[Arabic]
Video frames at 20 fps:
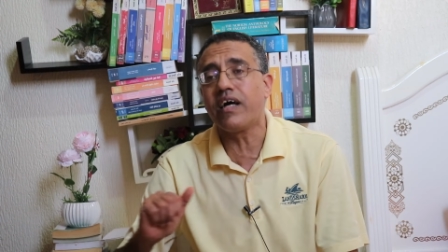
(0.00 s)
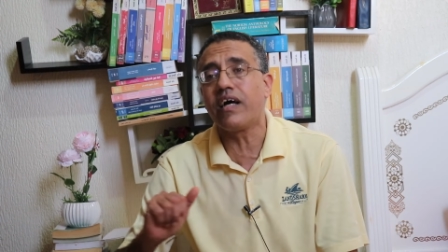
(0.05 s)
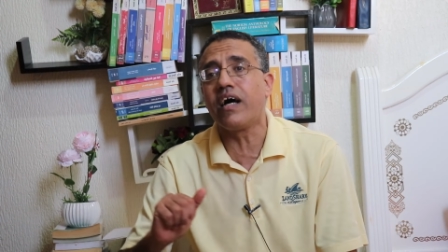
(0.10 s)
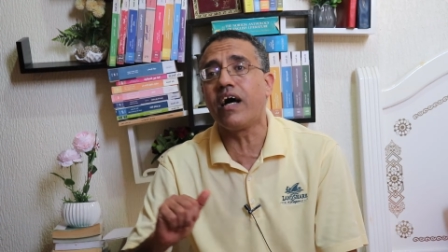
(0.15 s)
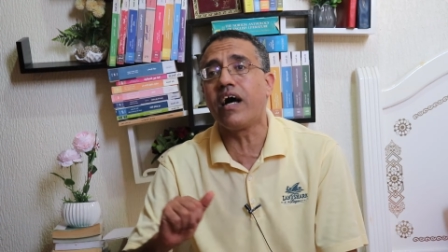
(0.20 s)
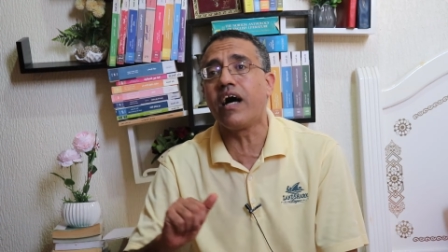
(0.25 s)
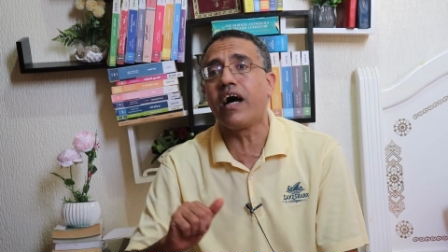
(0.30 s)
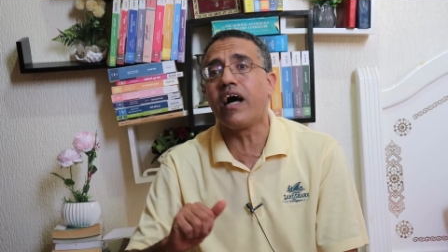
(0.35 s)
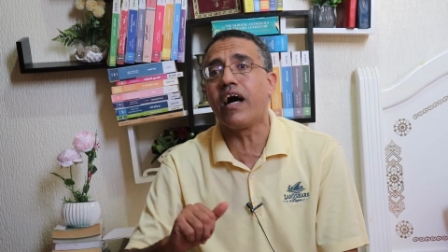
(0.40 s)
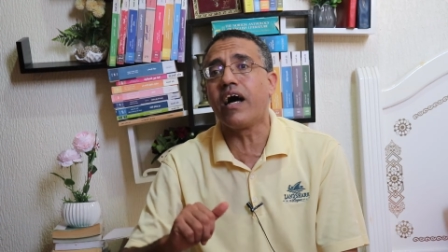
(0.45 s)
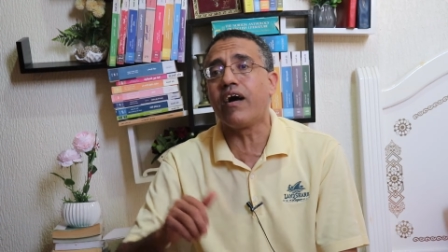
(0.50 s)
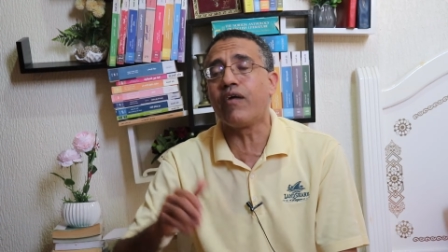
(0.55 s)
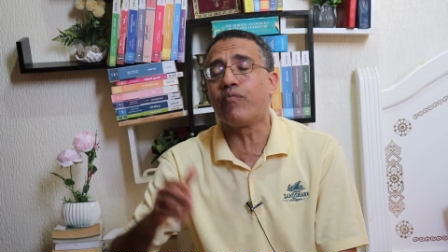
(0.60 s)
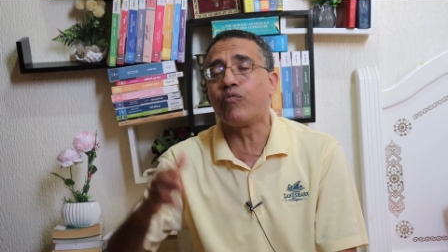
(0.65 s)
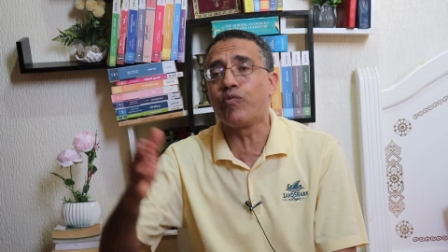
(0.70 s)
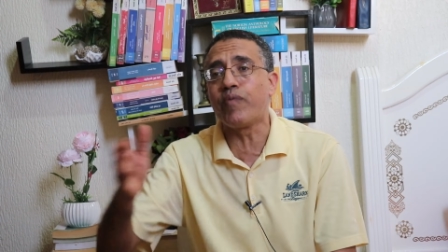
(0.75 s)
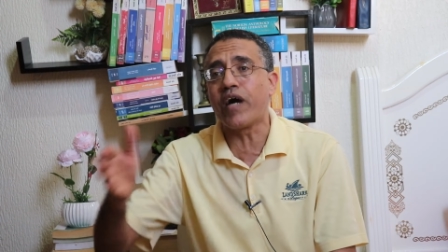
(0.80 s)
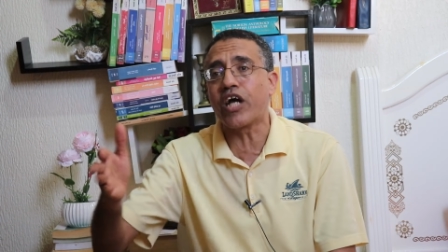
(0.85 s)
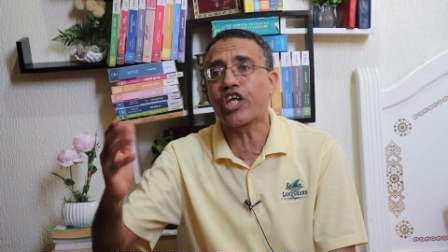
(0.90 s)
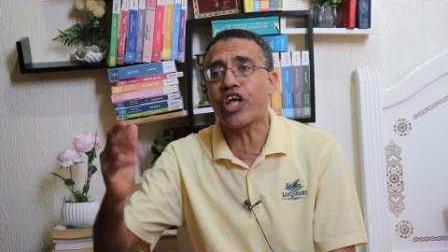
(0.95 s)
آه،
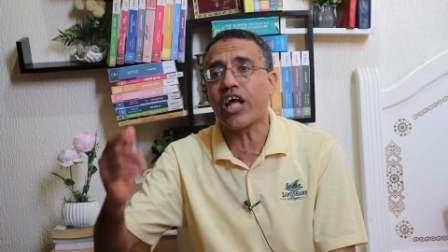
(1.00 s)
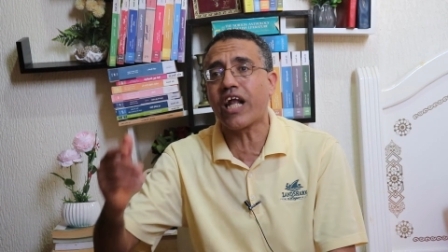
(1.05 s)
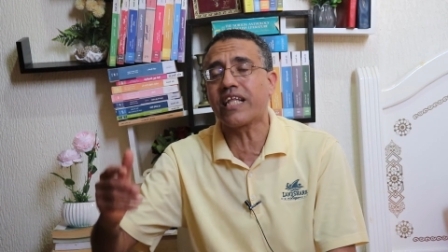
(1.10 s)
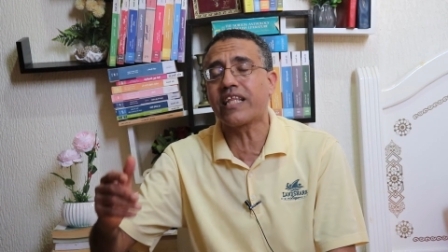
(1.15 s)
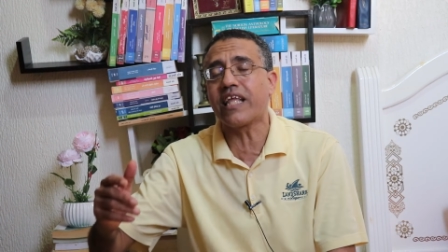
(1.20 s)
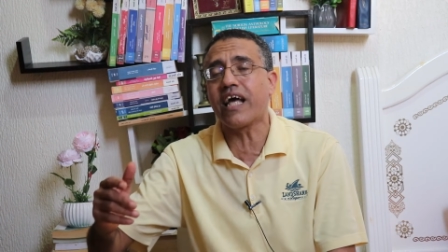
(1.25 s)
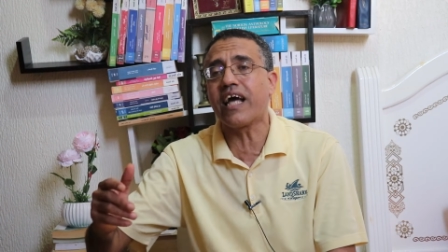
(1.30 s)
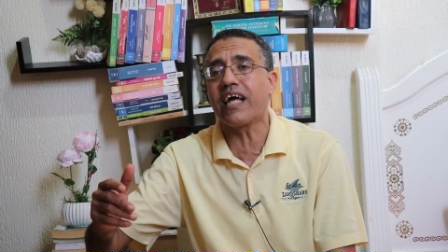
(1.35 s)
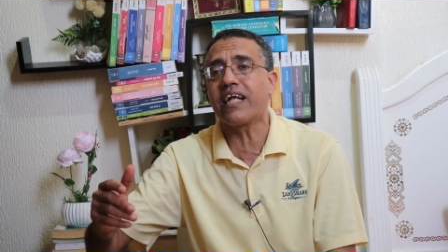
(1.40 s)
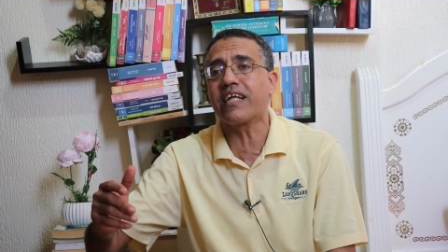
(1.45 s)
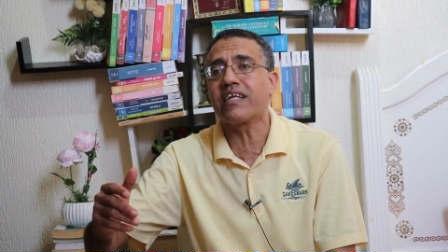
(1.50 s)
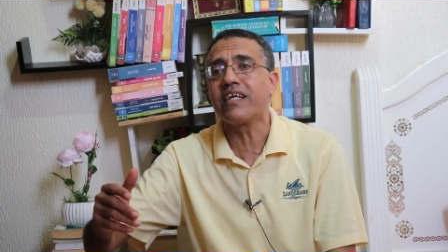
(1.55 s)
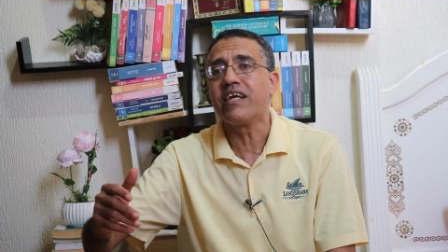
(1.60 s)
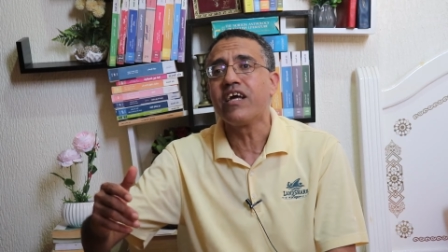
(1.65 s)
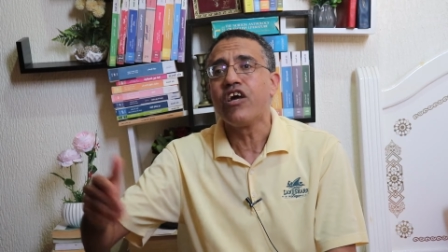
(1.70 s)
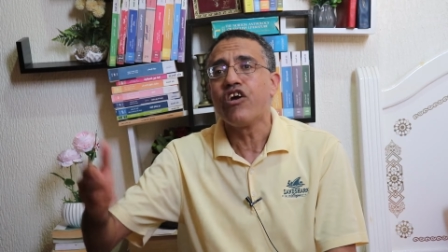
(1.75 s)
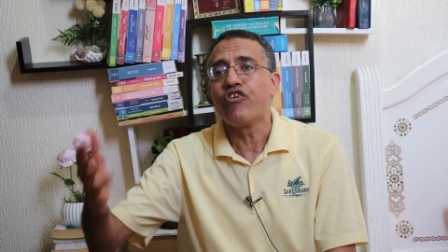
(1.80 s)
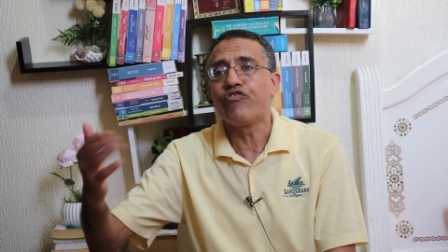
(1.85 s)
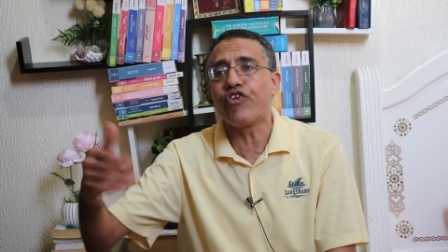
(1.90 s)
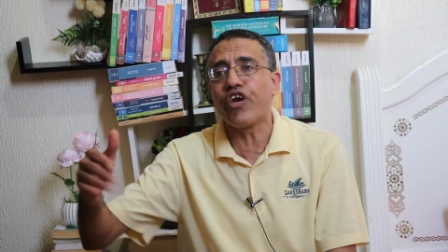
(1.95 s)
مباشرة
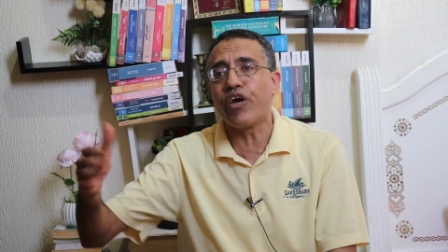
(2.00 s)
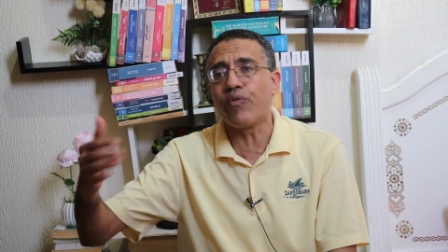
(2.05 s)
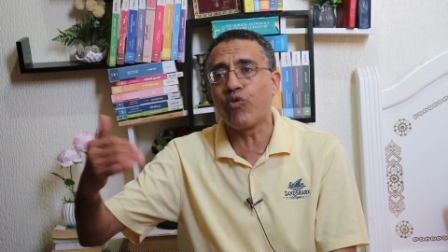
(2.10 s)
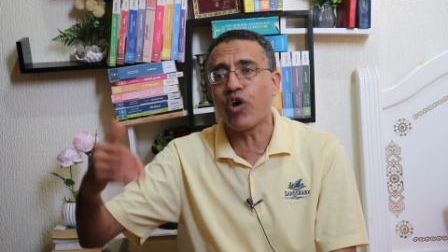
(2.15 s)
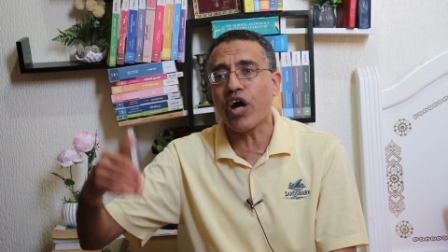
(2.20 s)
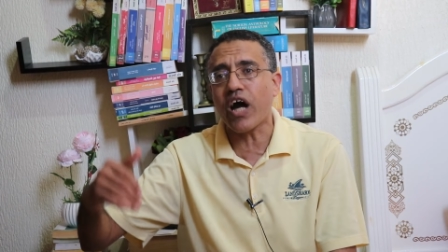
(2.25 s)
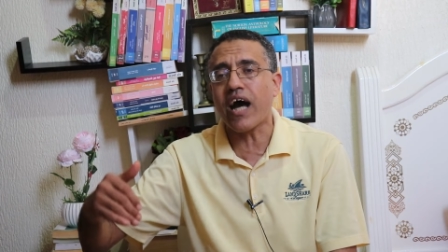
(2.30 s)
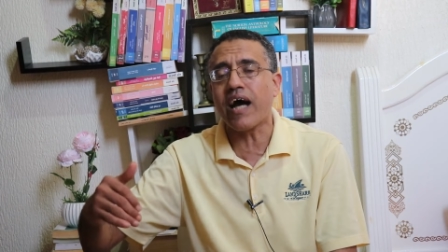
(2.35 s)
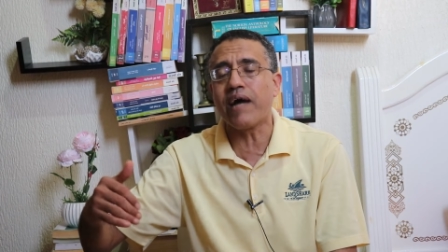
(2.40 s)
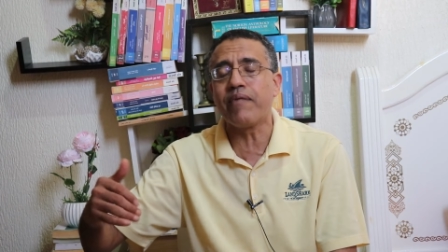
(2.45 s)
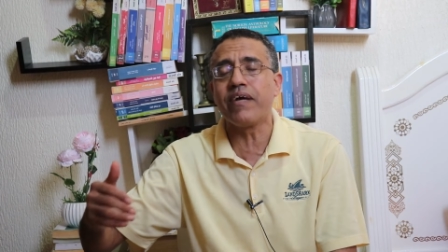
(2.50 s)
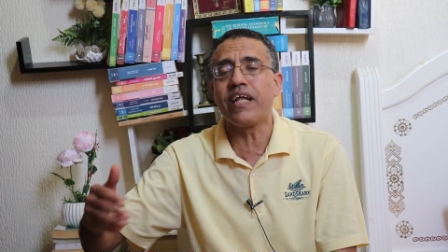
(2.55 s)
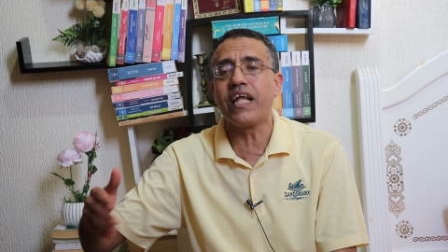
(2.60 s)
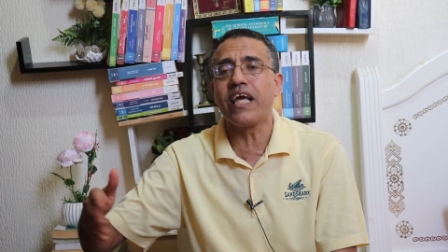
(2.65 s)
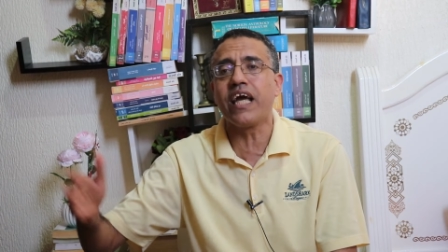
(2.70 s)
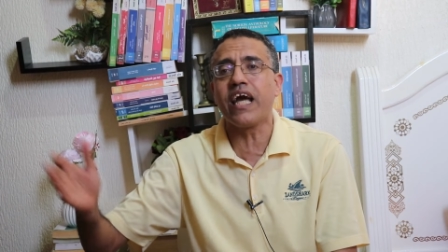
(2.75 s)
في مقابل